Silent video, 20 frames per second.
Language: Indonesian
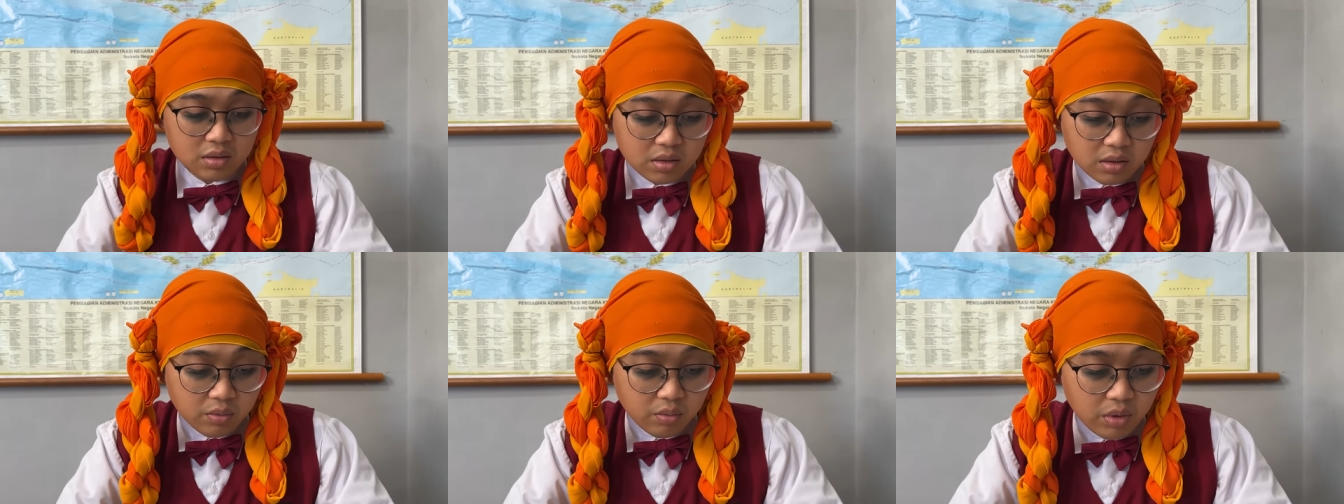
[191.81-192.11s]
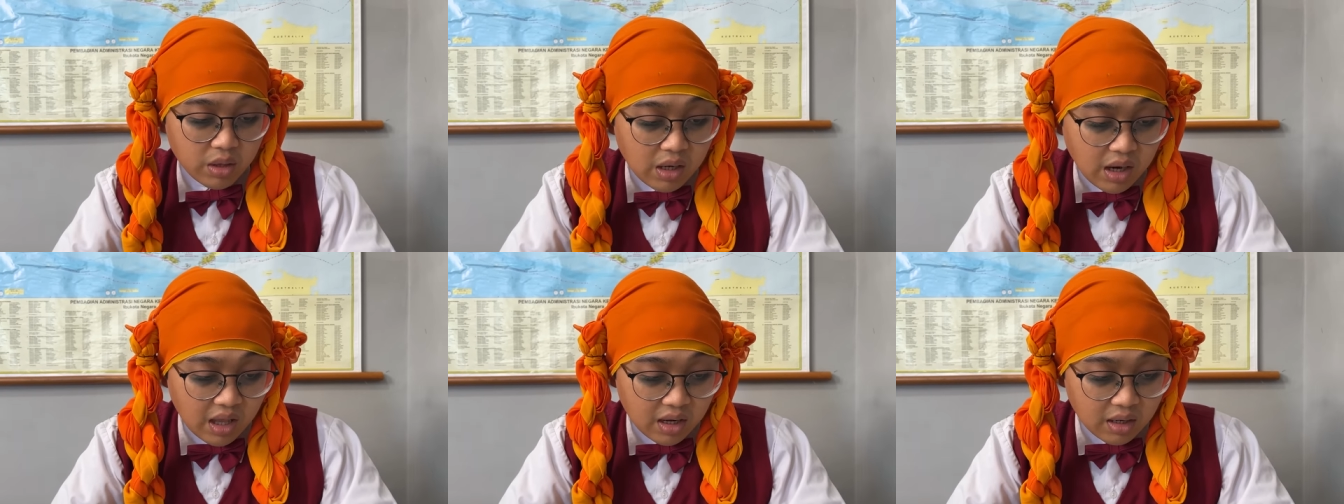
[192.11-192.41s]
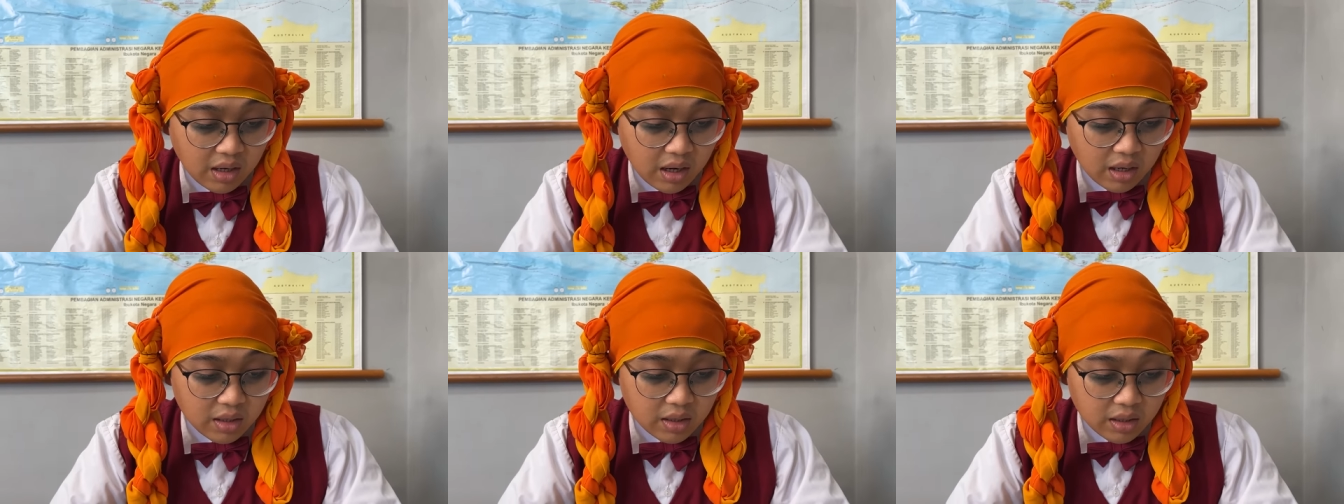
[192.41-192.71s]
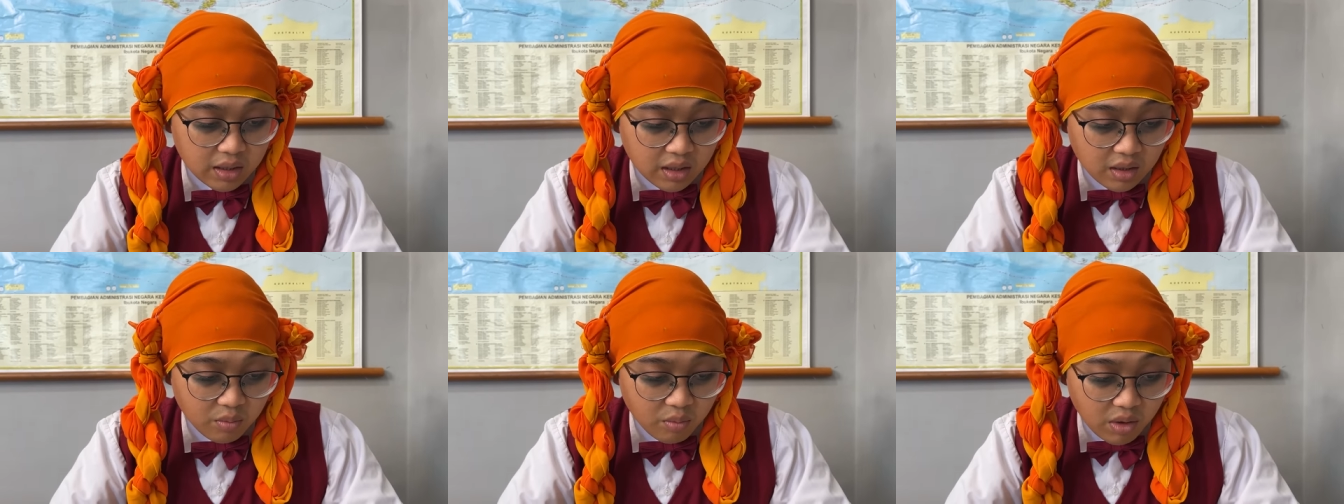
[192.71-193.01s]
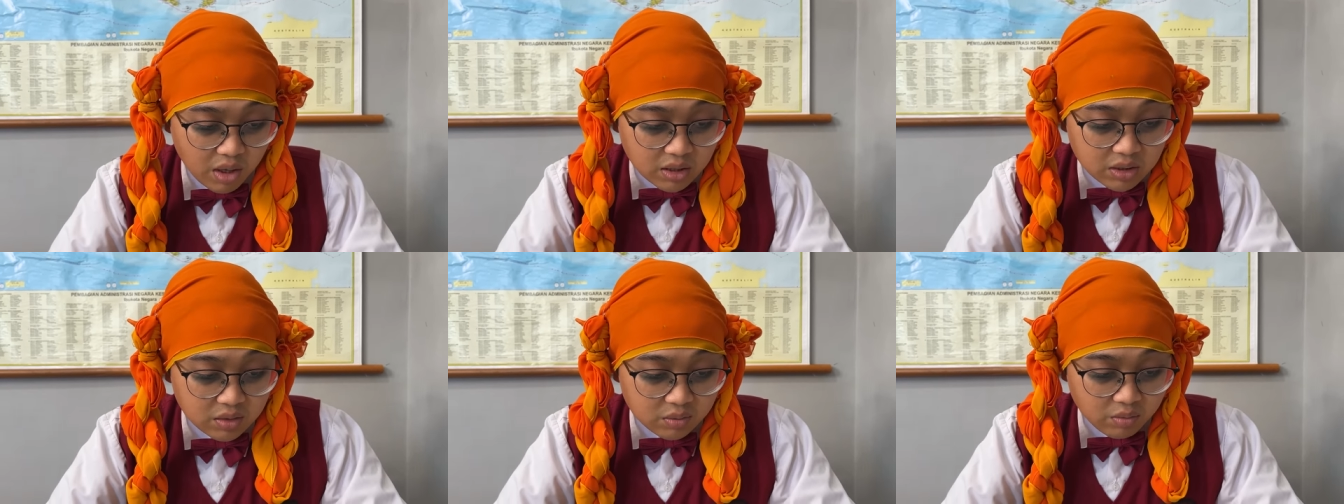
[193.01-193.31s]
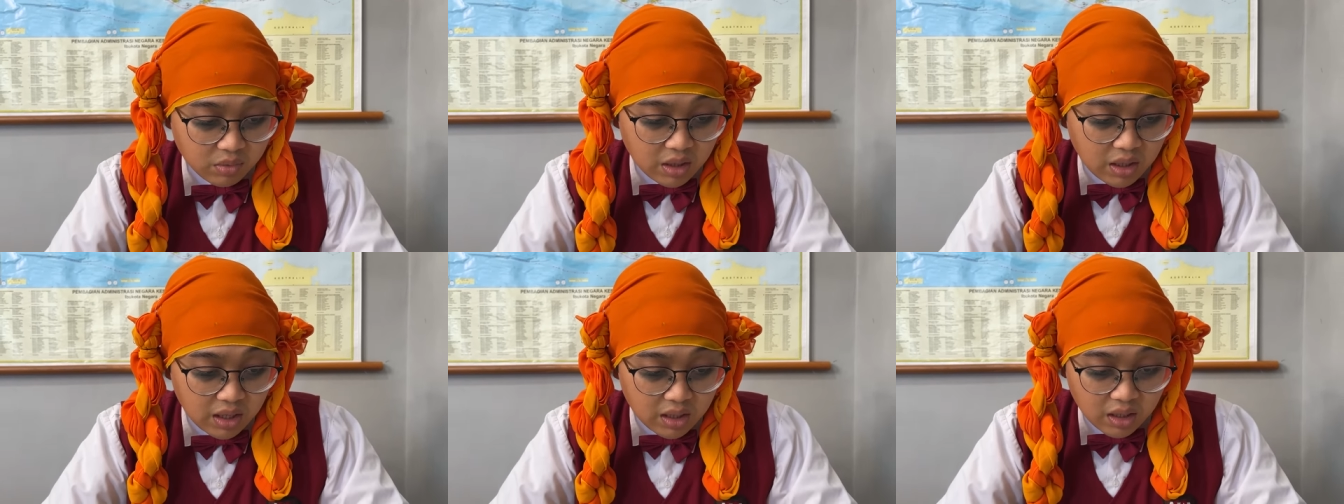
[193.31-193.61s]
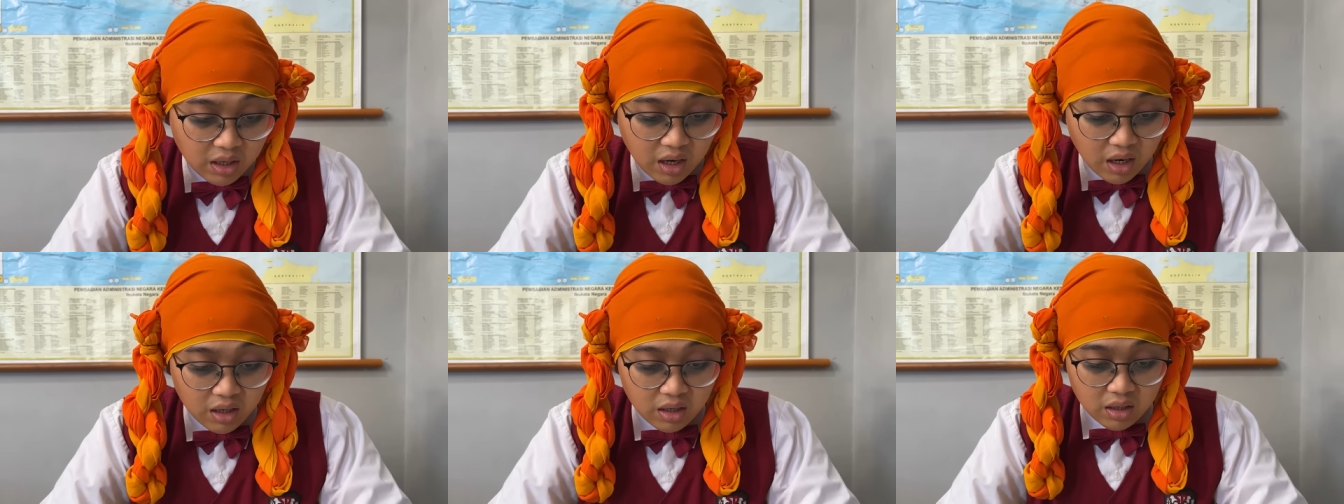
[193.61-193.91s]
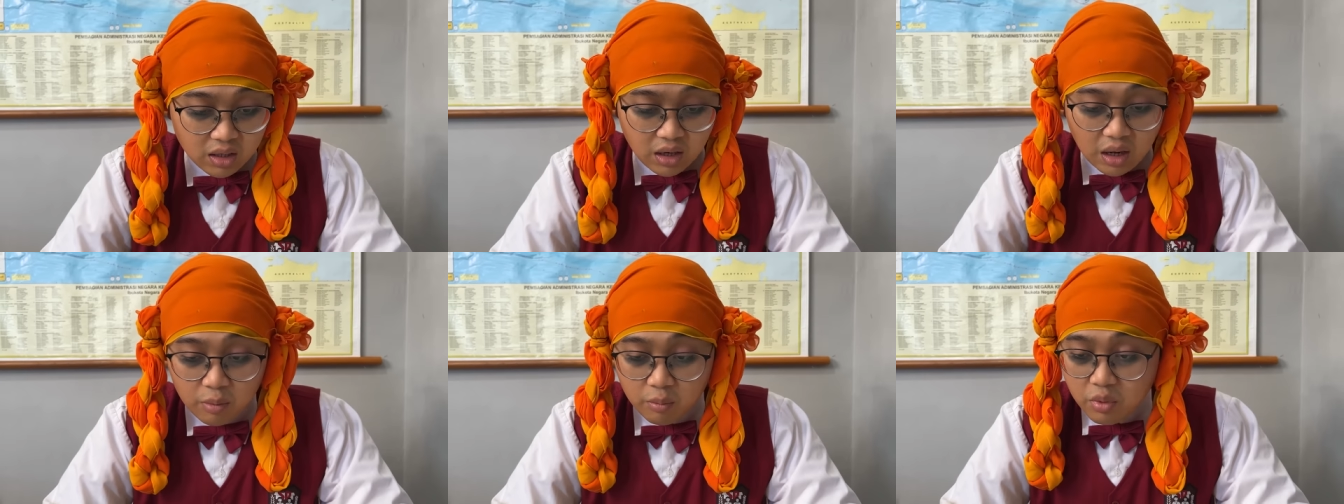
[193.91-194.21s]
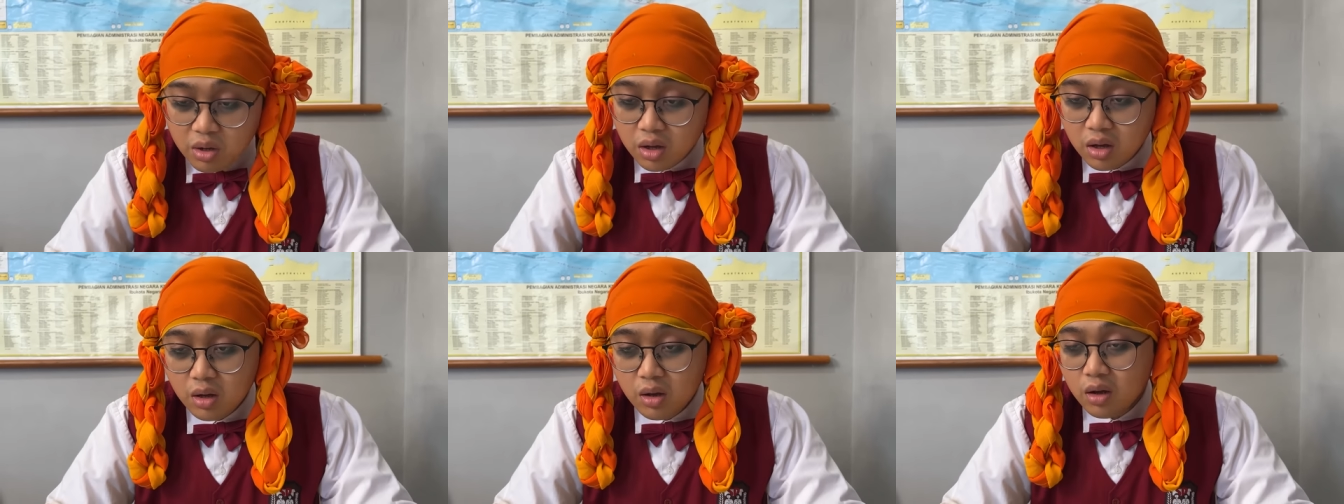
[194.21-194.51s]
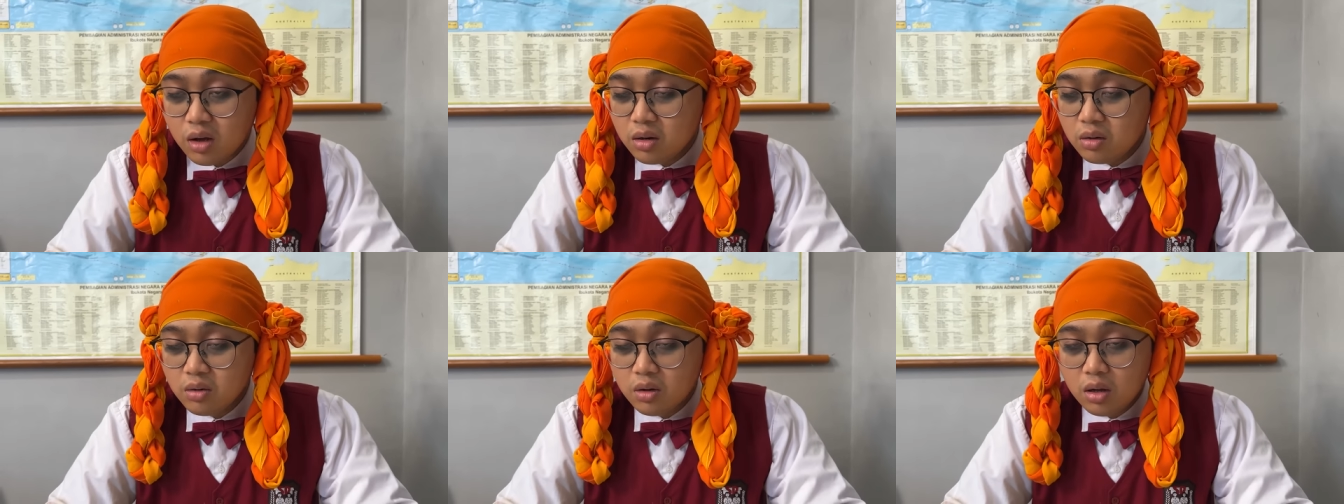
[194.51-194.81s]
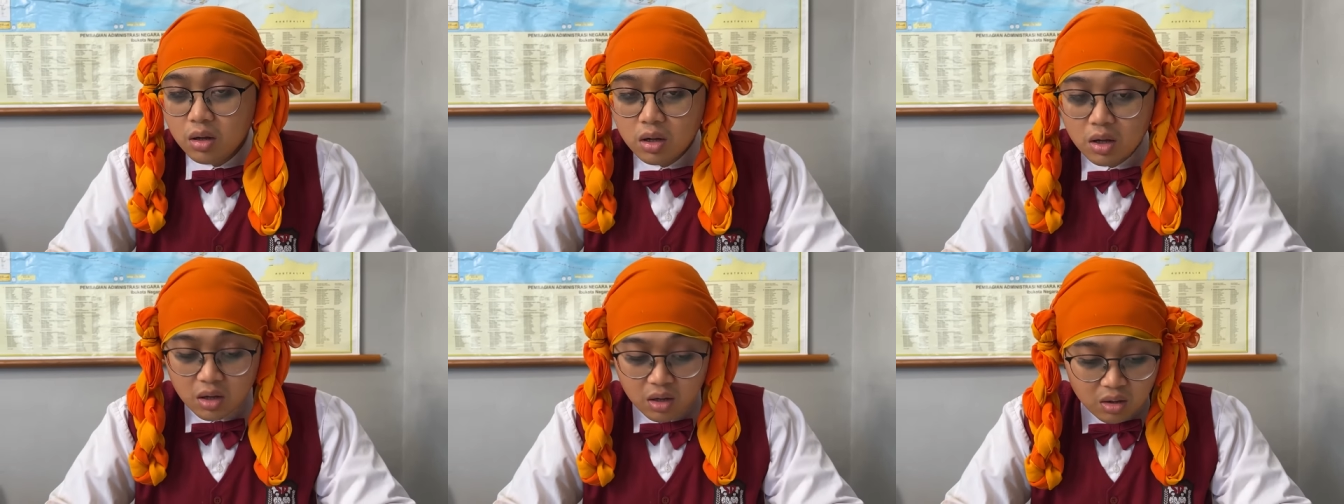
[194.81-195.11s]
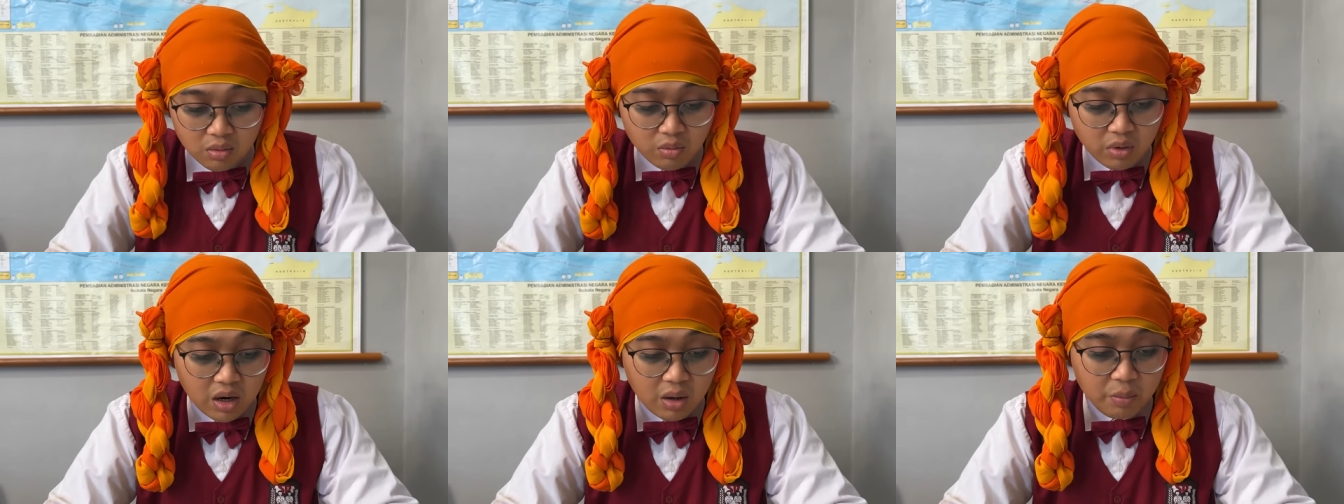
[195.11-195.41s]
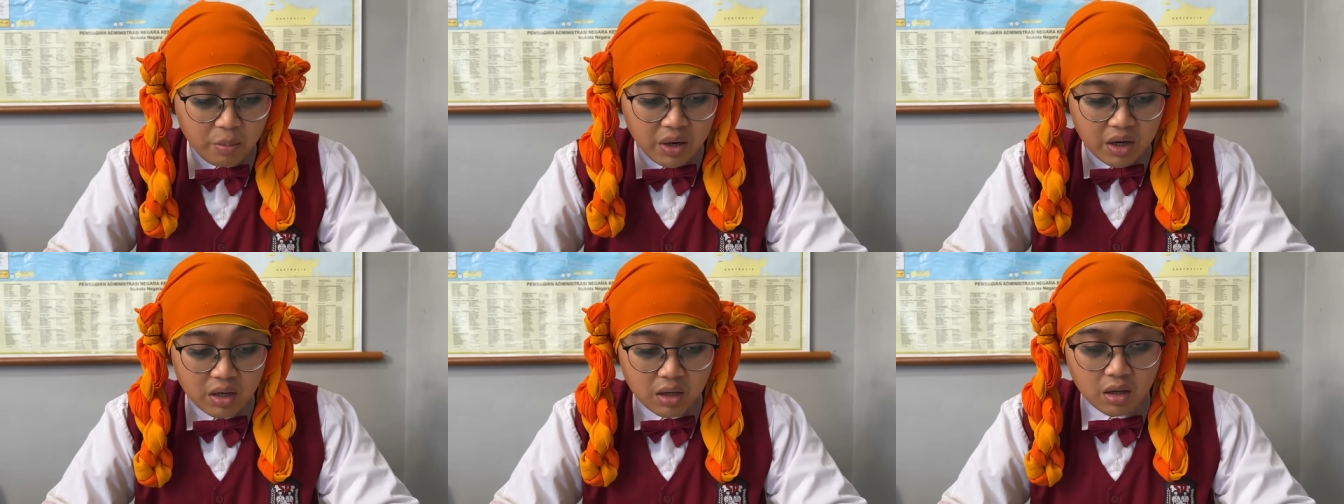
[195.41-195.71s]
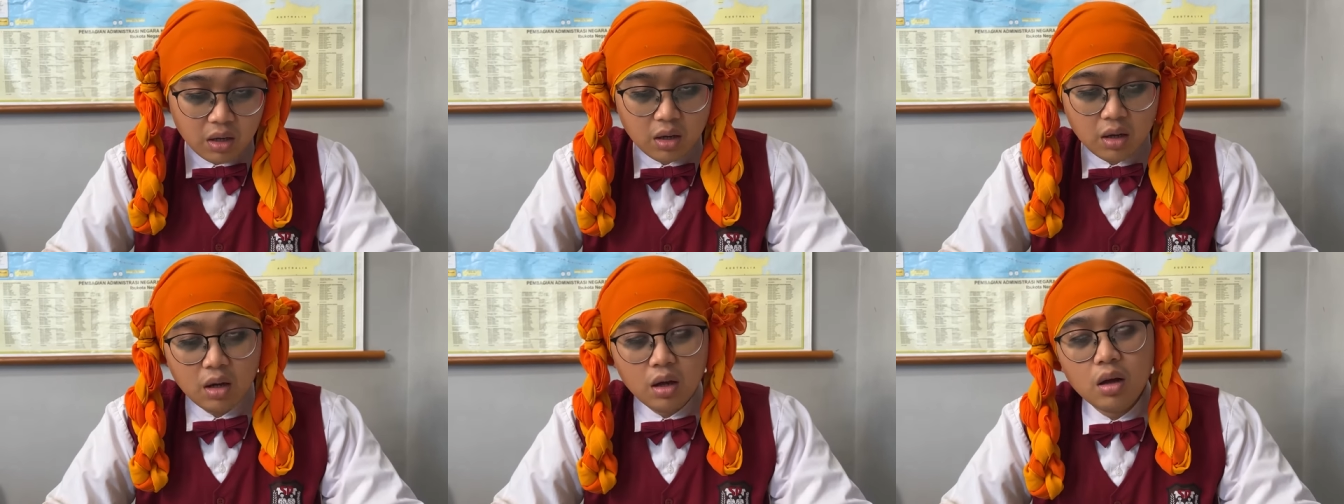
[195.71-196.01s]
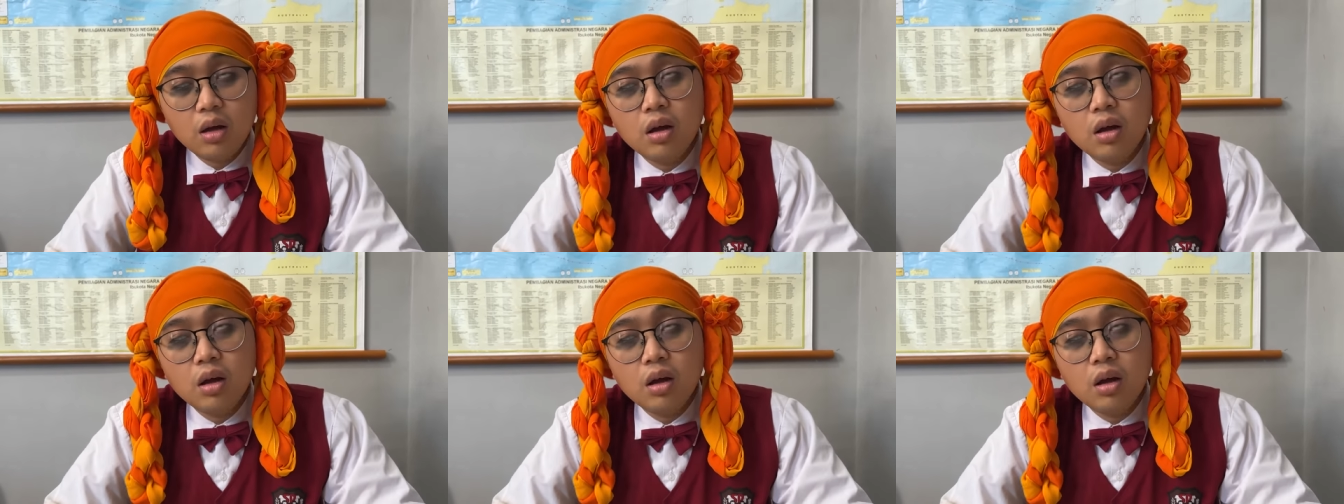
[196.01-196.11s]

sembilan kali lima, sembilan kali enam, Aduh, berapa ini ya?